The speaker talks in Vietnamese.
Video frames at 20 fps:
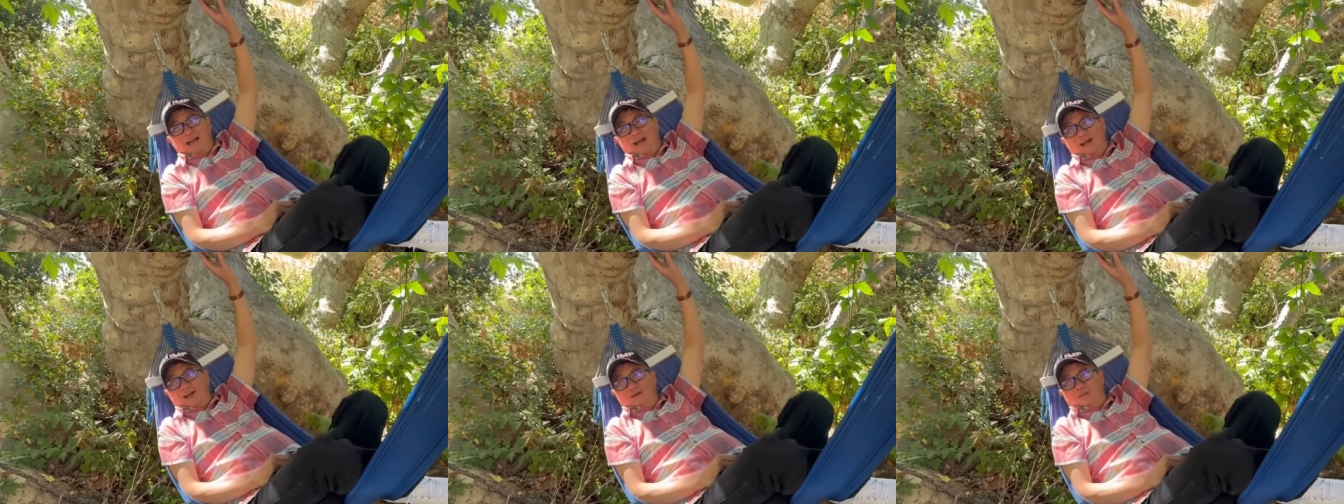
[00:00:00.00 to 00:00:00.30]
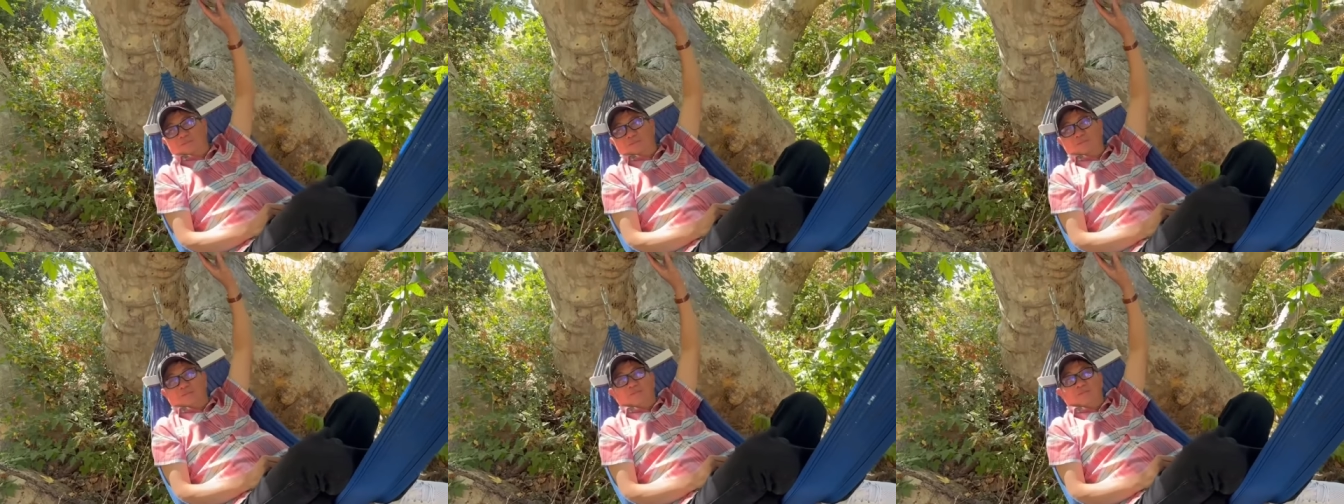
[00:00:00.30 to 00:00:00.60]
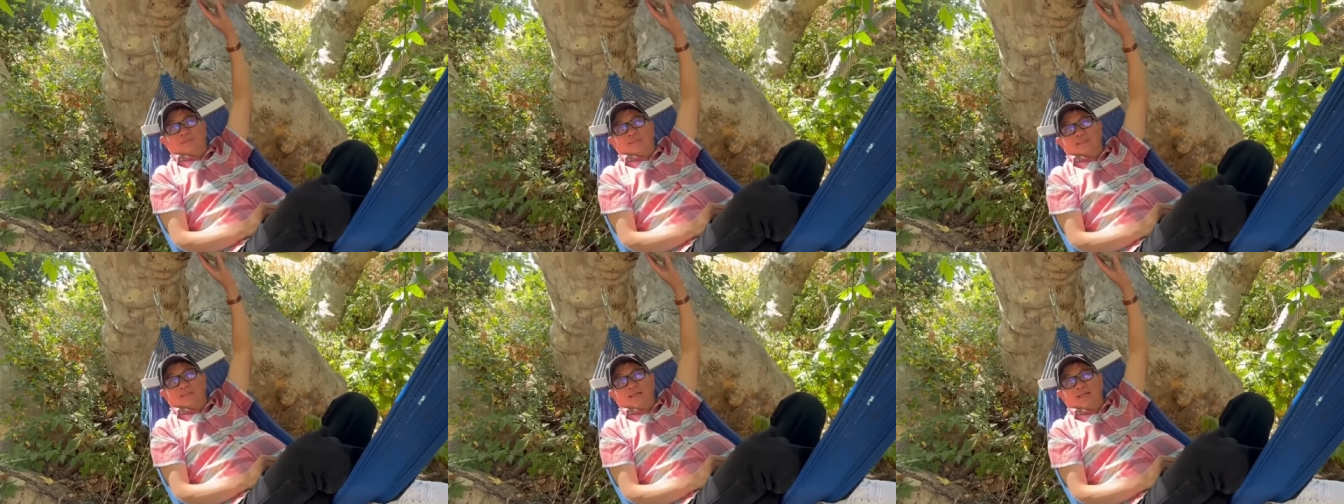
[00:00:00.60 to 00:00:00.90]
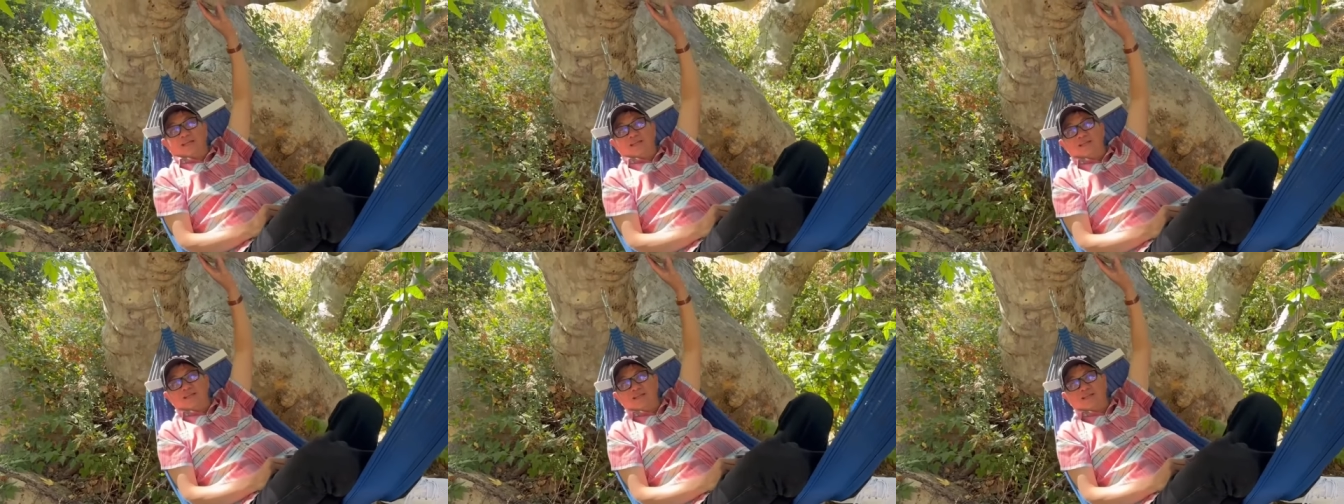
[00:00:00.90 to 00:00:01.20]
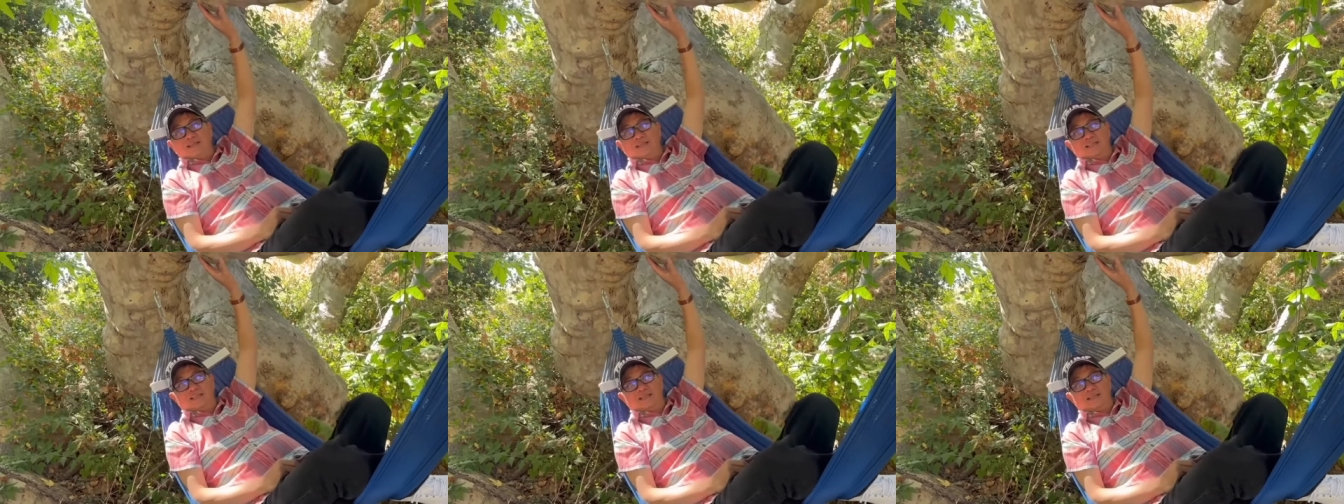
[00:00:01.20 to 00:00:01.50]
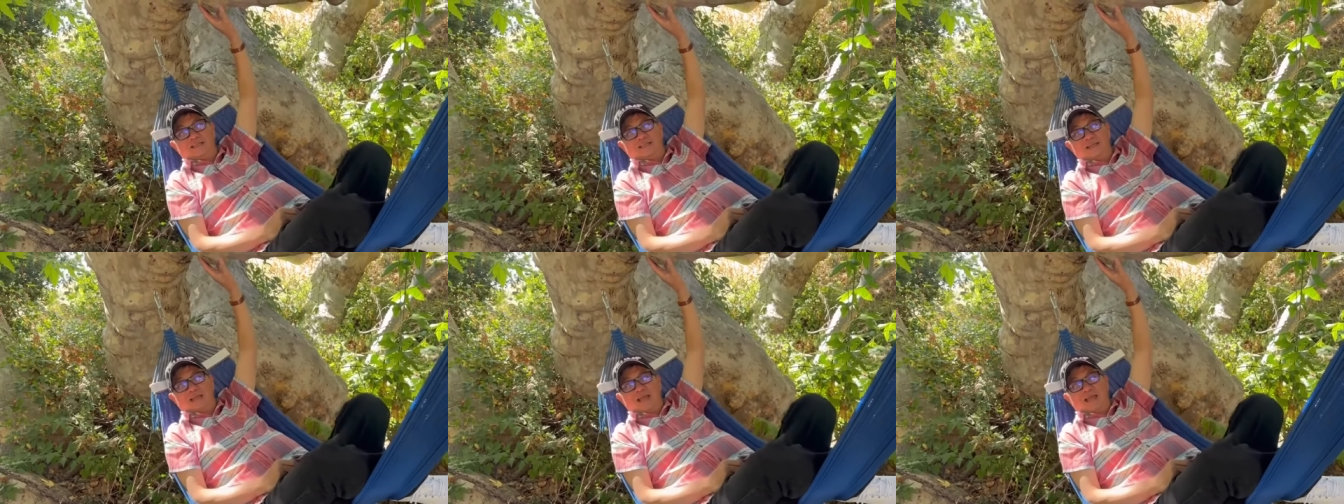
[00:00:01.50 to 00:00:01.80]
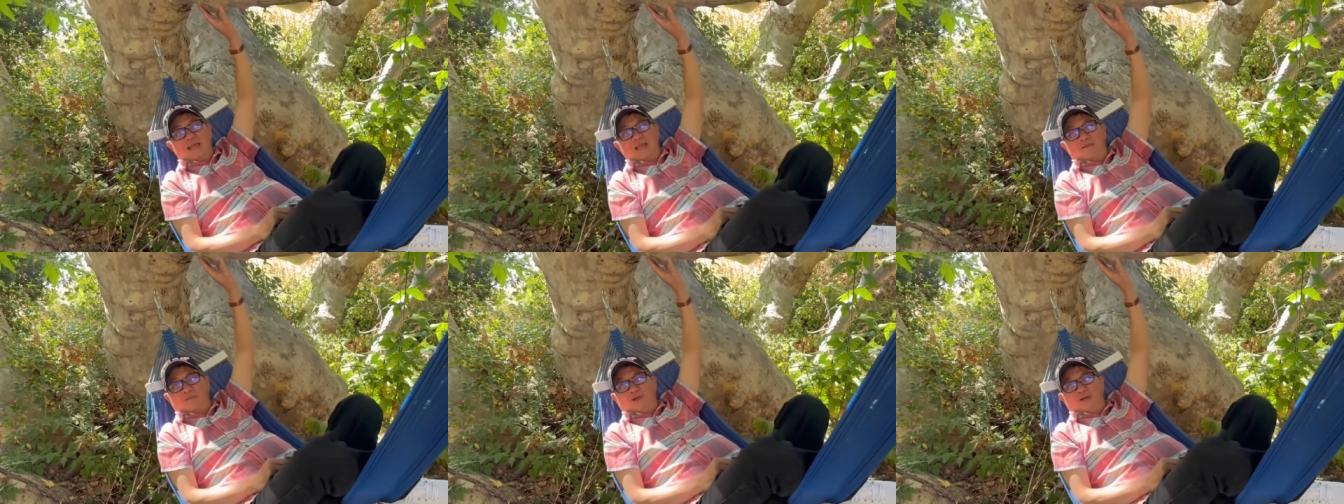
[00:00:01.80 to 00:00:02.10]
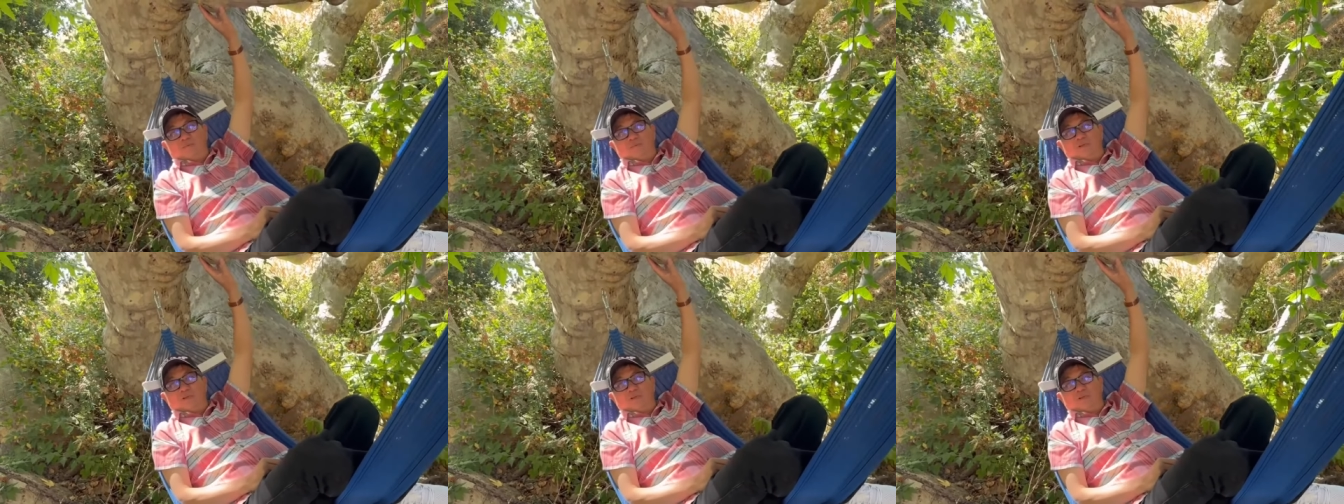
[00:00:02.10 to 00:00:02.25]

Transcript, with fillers: không tại nó dư cái chữ a phải